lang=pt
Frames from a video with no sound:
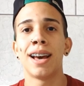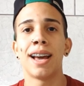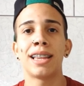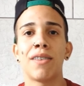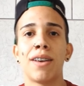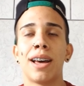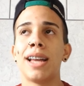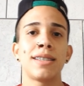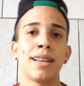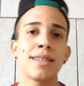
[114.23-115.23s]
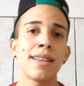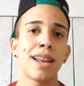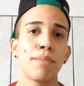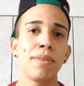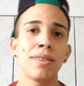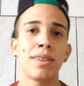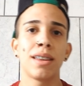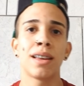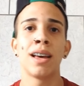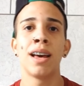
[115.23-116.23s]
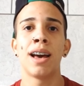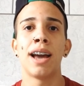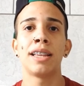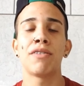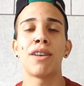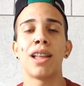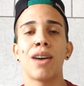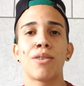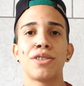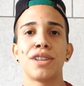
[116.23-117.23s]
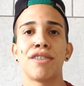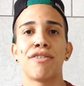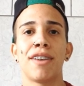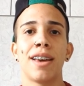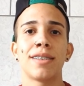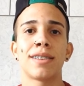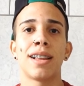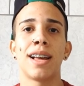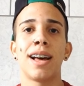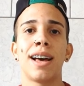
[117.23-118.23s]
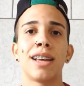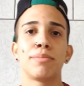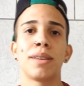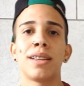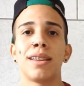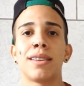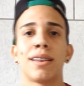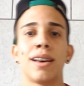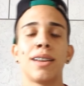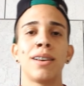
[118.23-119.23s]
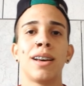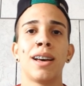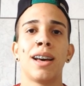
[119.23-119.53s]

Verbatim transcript: Aí tava antes, antes de entrar na piscina. Aí tava lá curtindo a festa lá, as meninas dançando.